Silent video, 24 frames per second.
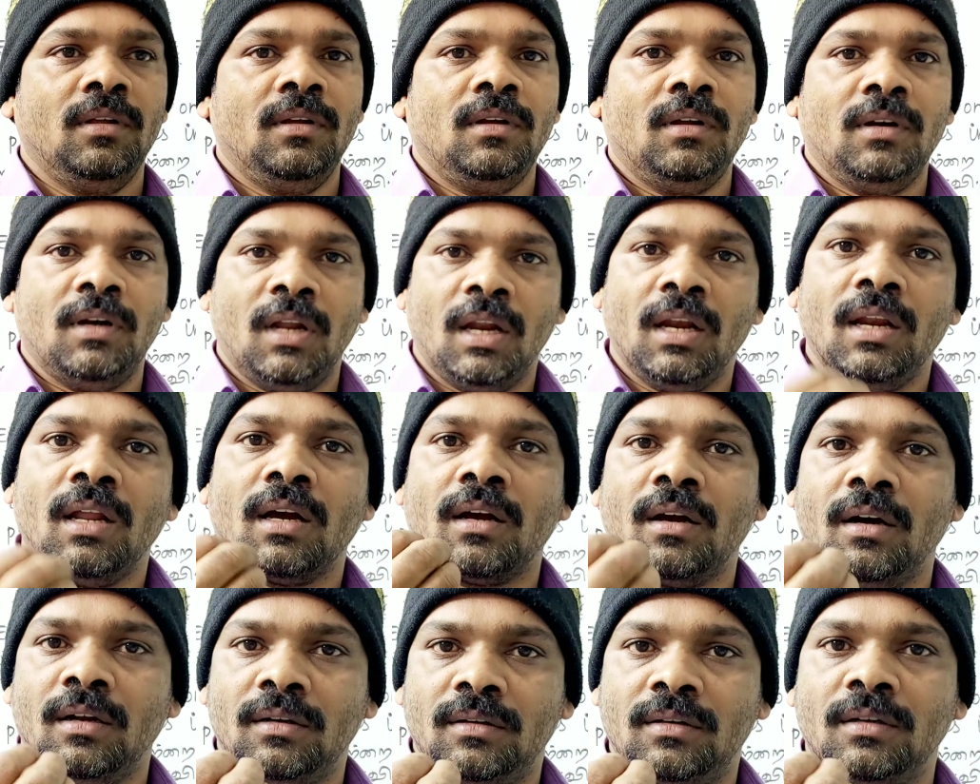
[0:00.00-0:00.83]
நல்ல
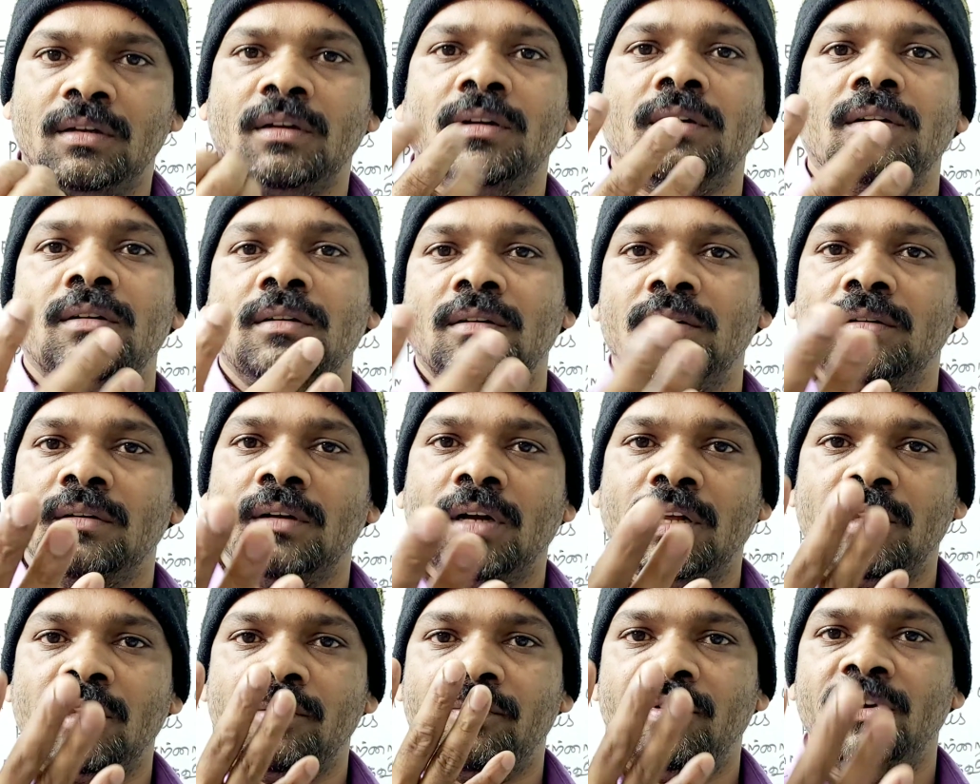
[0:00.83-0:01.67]
காற்று அது
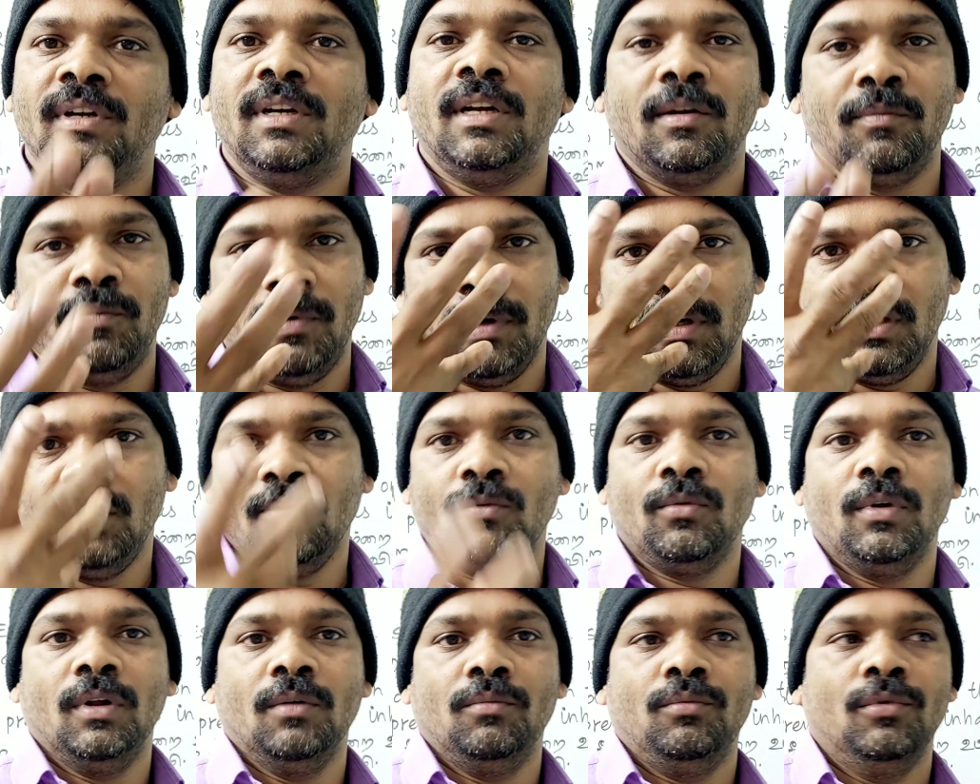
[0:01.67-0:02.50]
ஃபில்டர் பண்ணி
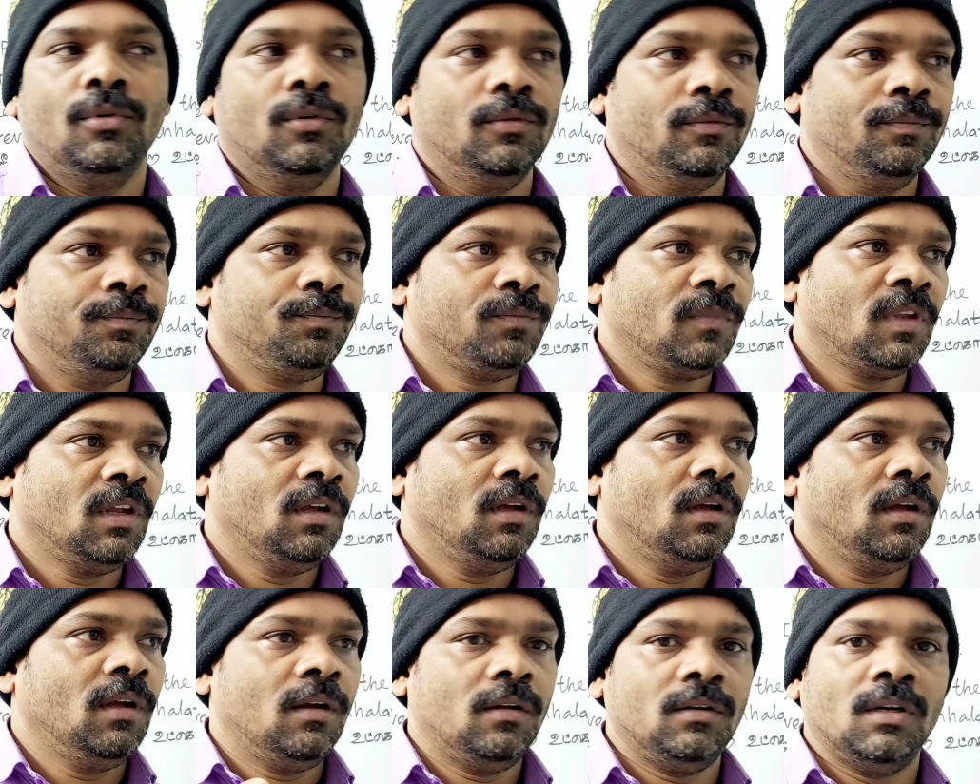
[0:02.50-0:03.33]
உள்ளே போகும்
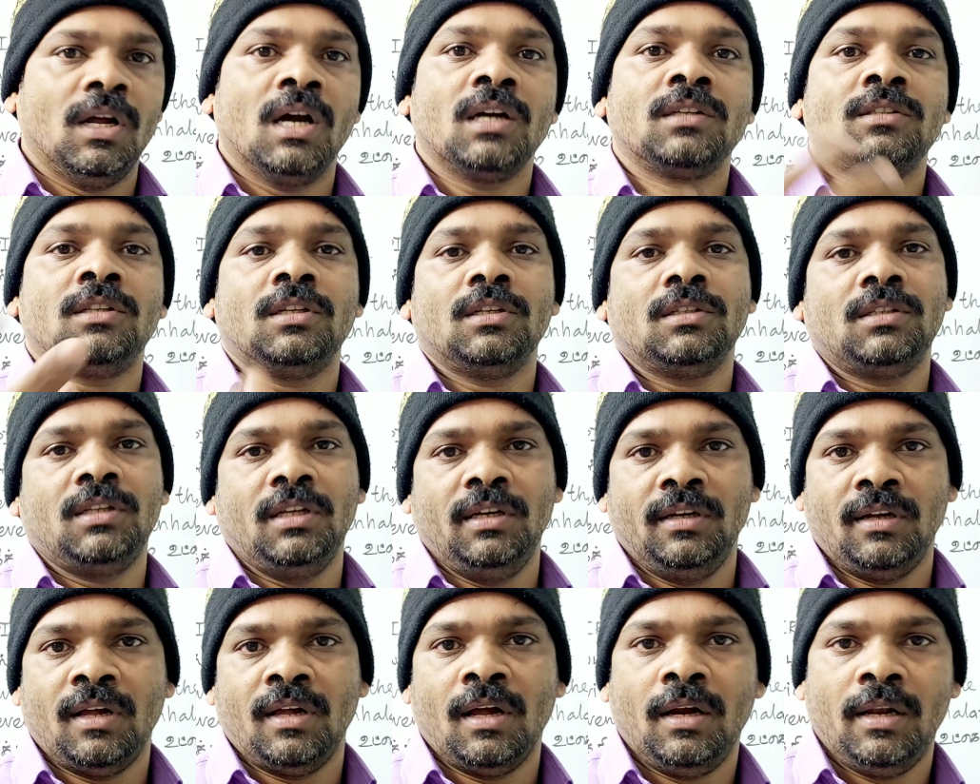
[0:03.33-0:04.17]
நாக்சஸ்
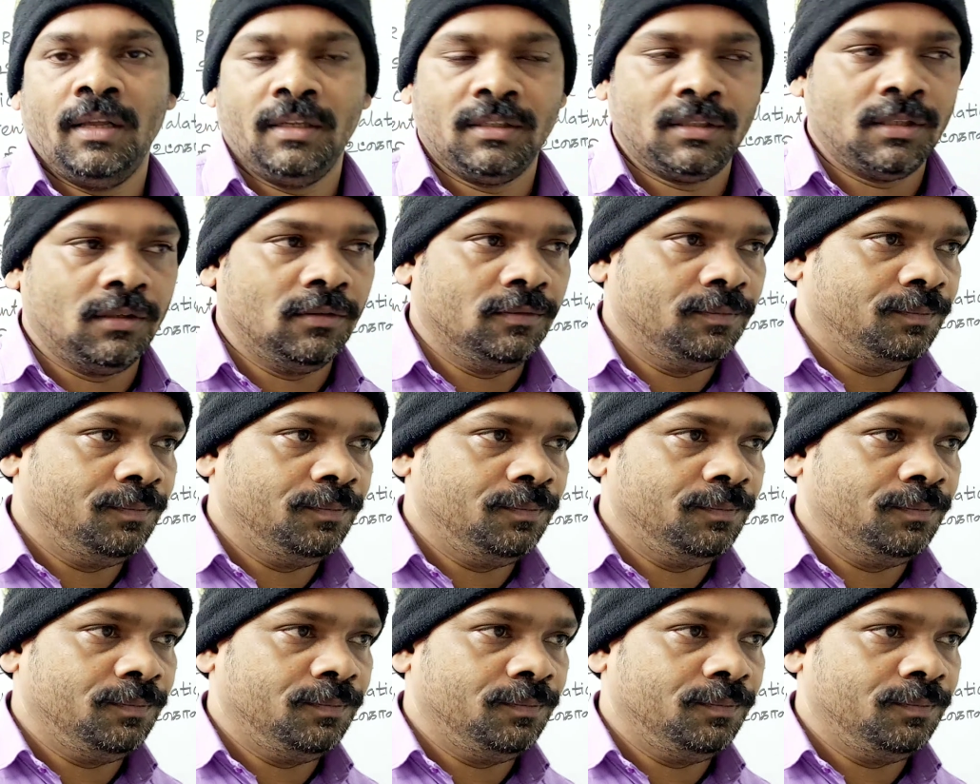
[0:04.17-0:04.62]
inhalation